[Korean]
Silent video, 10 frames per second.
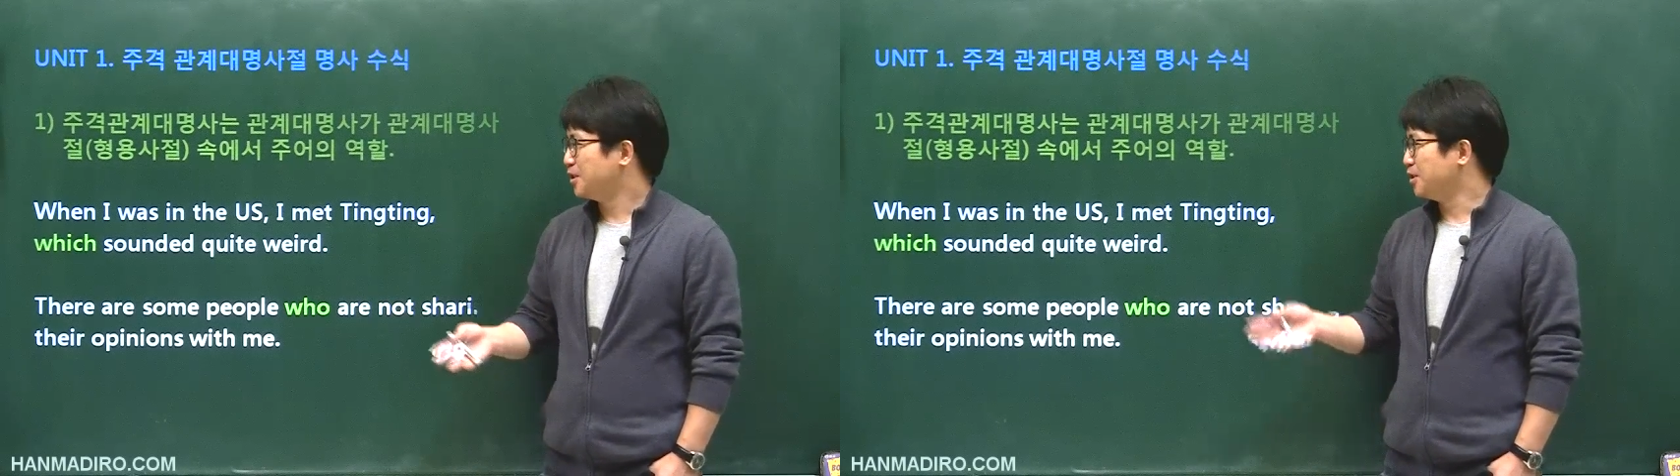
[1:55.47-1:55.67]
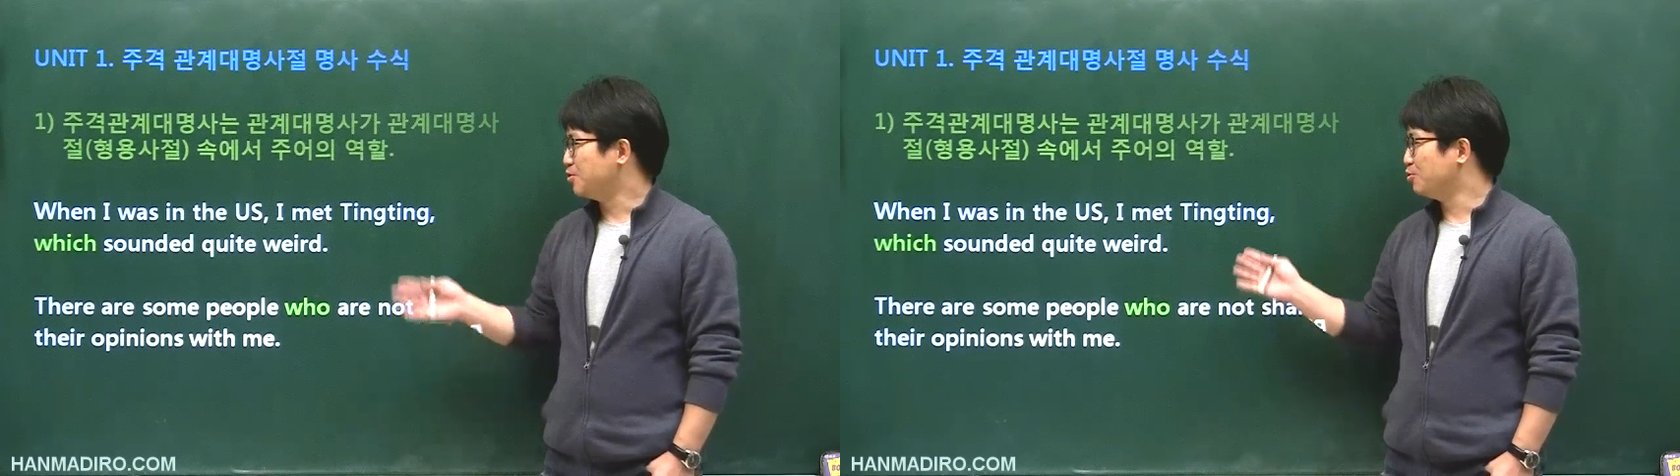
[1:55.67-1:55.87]

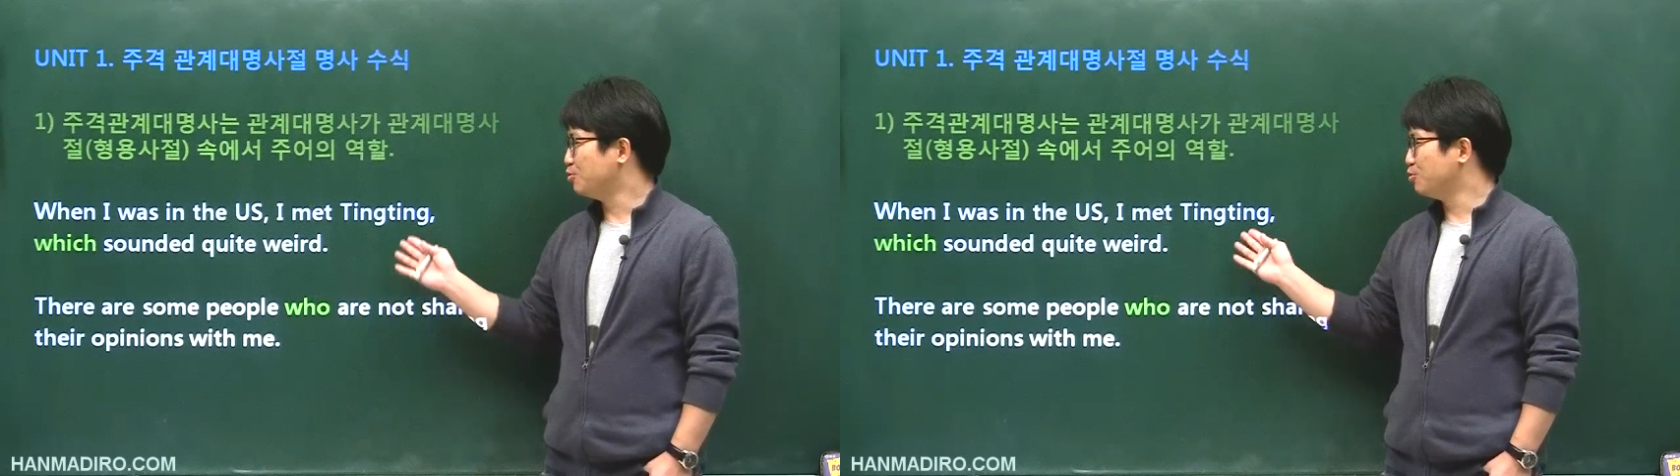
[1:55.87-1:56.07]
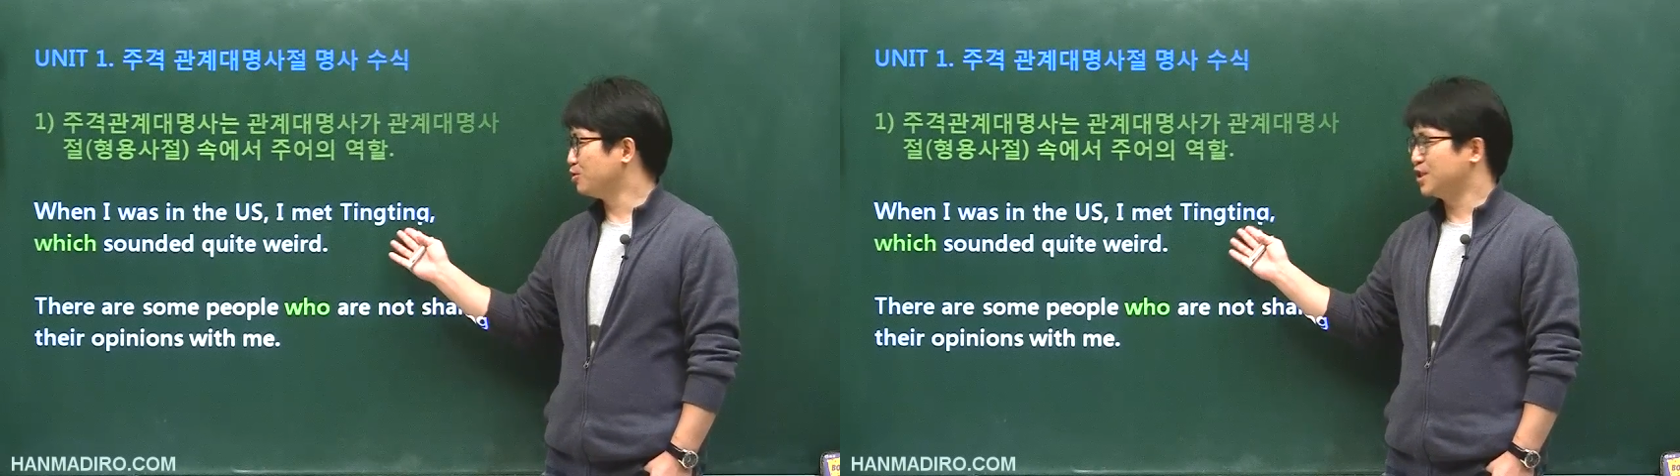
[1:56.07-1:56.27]
그
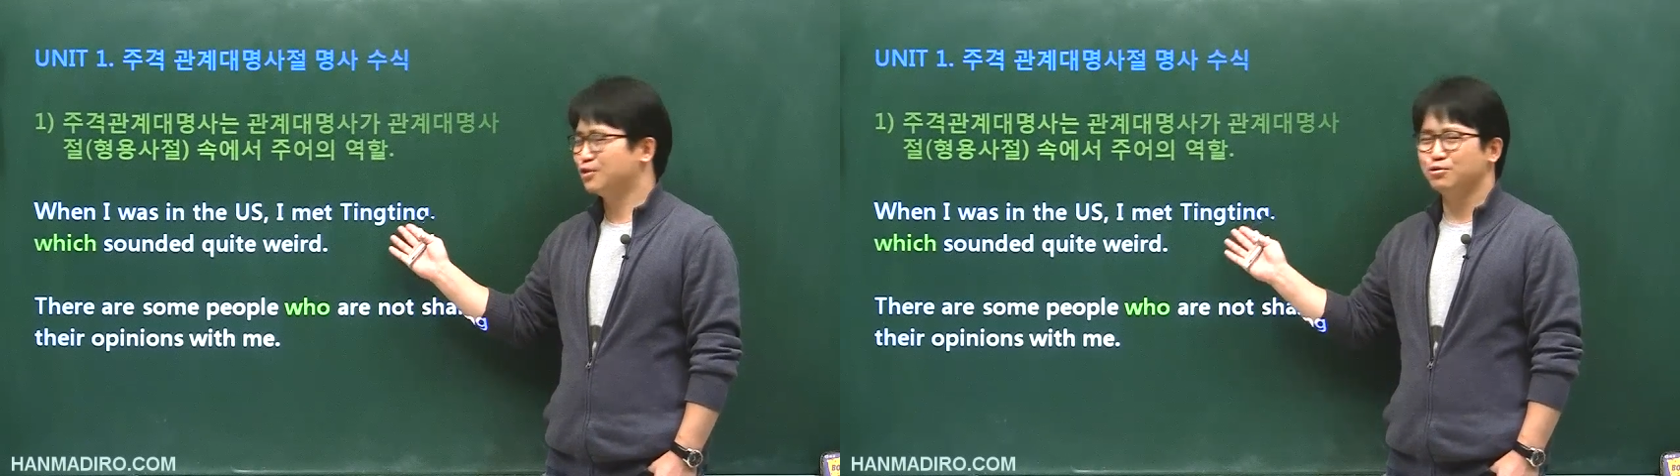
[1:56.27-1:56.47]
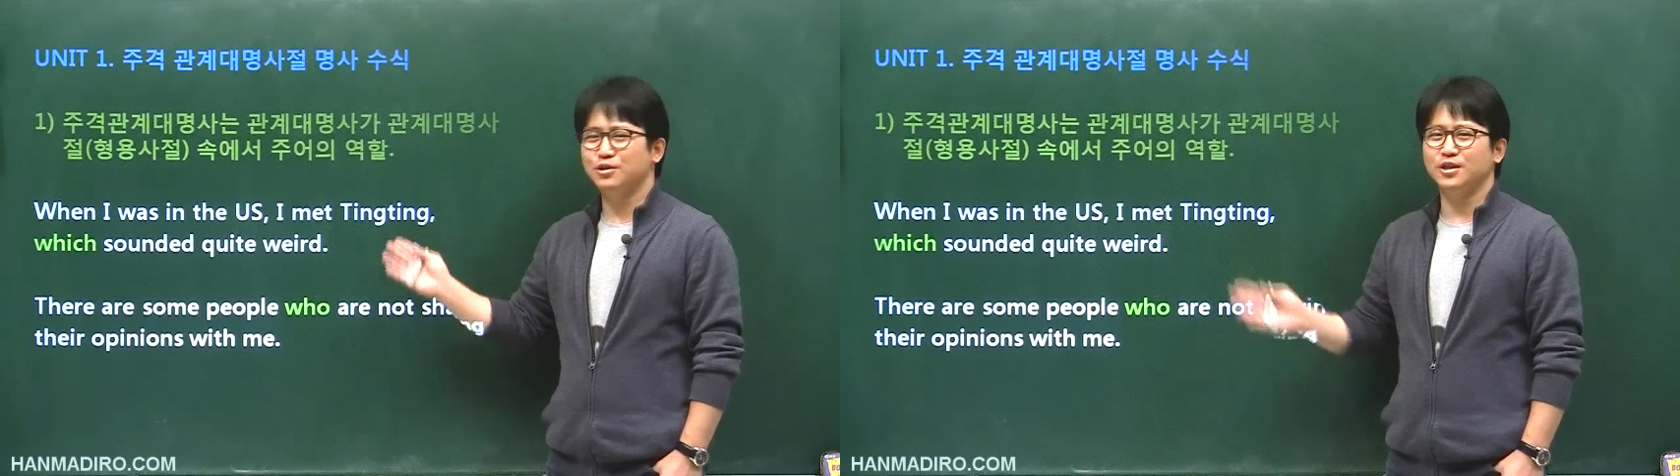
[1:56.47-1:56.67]
중국
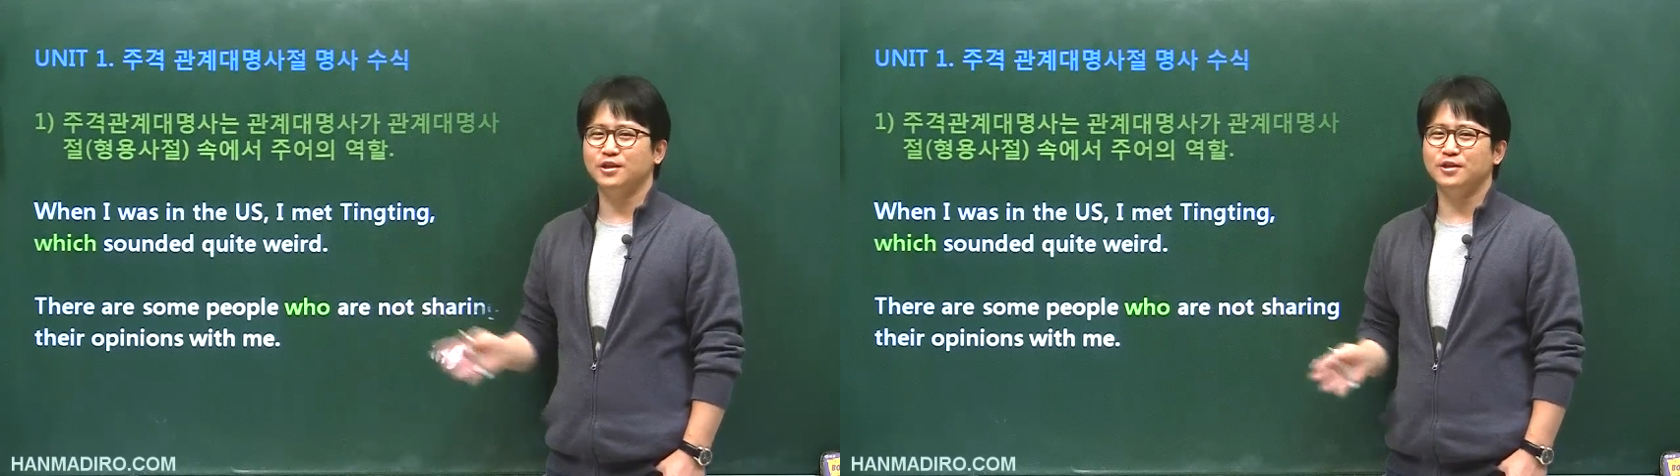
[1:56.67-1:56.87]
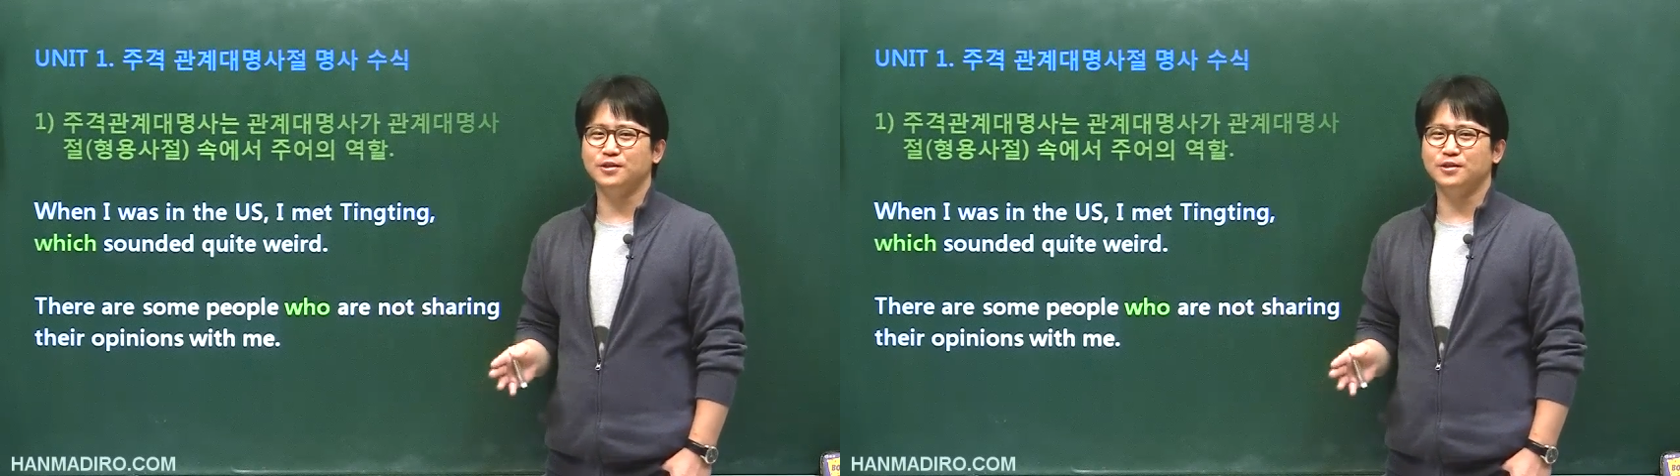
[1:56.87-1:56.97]
친구인데요.